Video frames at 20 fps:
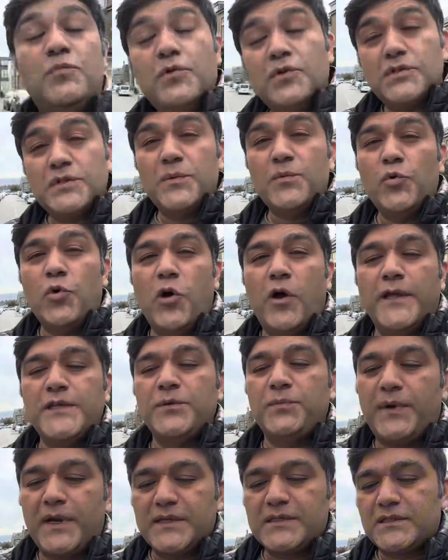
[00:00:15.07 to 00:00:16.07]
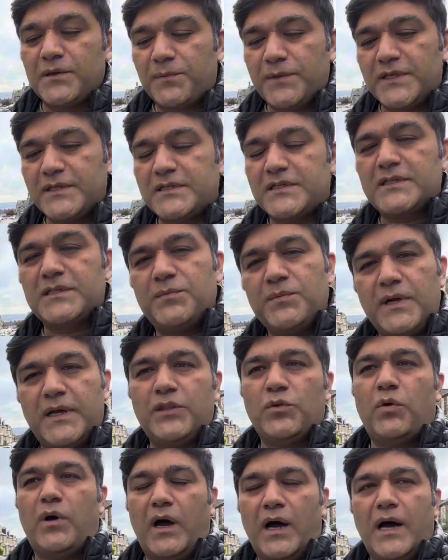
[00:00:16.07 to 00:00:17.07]
मौसम हुआ जी बड़ा ज़बरदस्त किस्म का
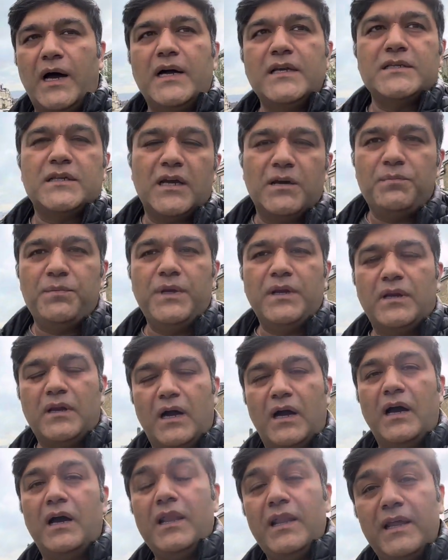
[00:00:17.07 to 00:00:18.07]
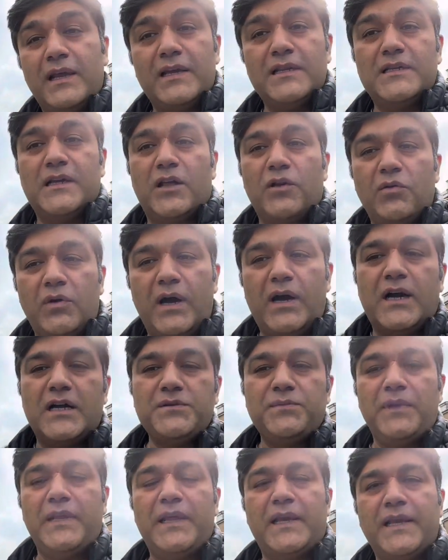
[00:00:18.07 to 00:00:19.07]
तो आज अभी कहाँ लेके जा रहा हूँ
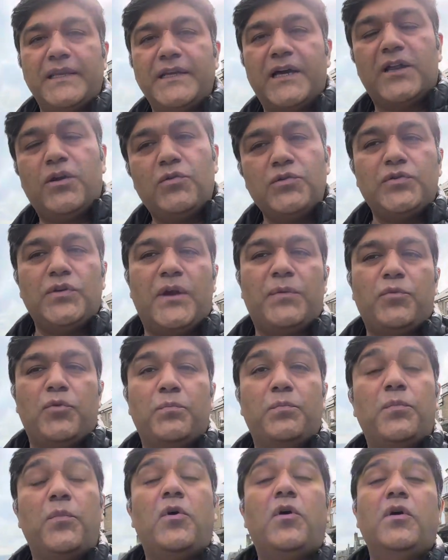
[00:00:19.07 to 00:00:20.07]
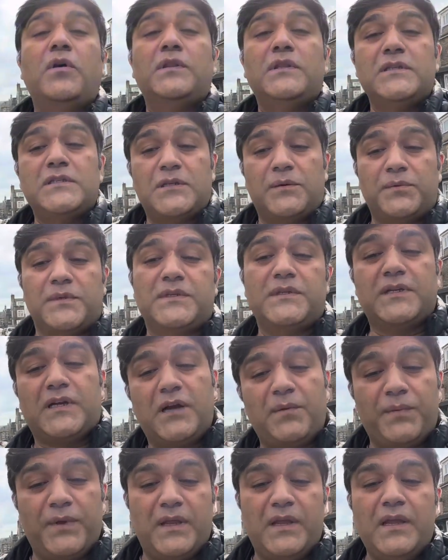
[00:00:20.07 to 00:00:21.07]
आज मैं लेके जा रहा हूँ जो आपको बहुत ही ज़बरदस्त
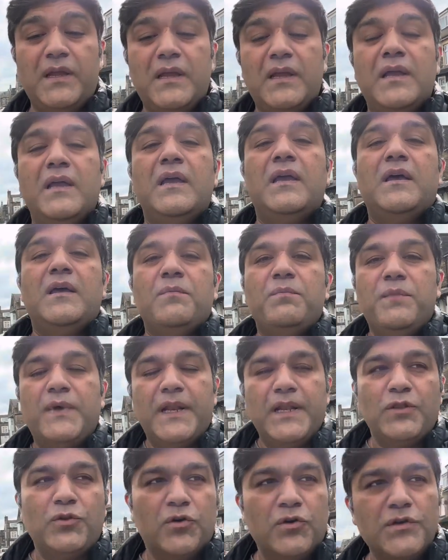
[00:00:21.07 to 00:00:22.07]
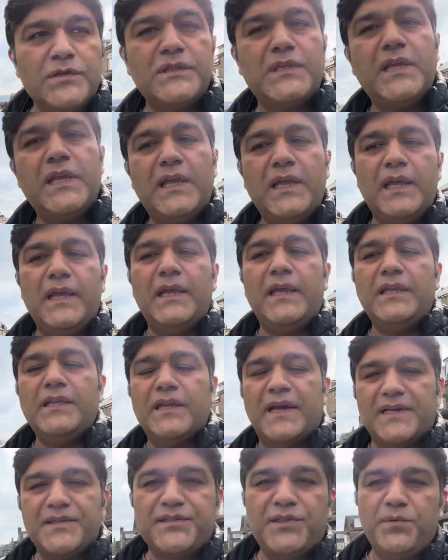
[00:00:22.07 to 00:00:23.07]
जगह पे मेरे दोस्त हैं
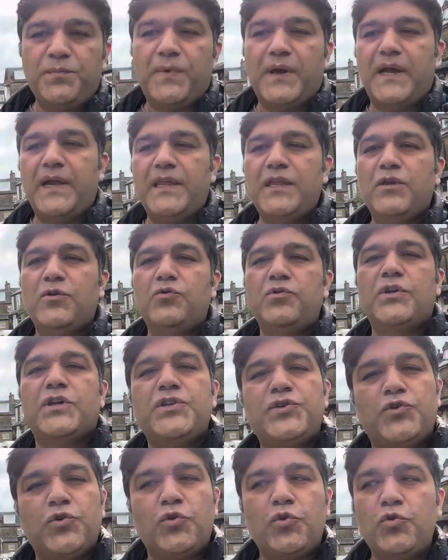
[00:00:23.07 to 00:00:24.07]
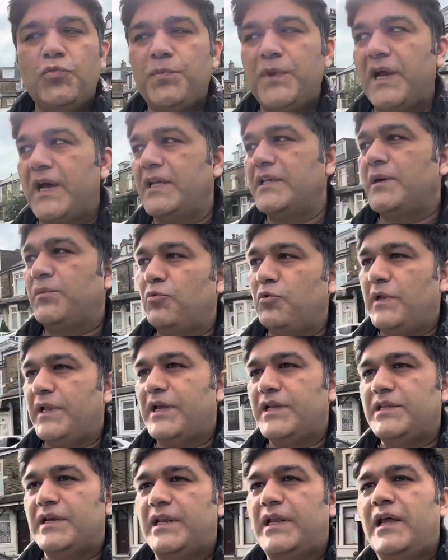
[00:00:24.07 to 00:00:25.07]
यासिर भाई उनके शोरूम पे आज आपको
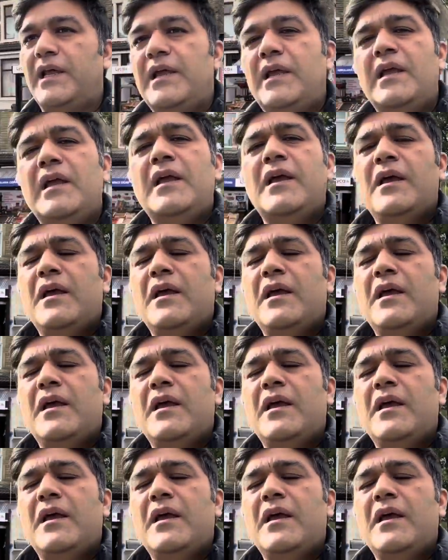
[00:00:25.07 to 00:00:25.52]
लेके जाना है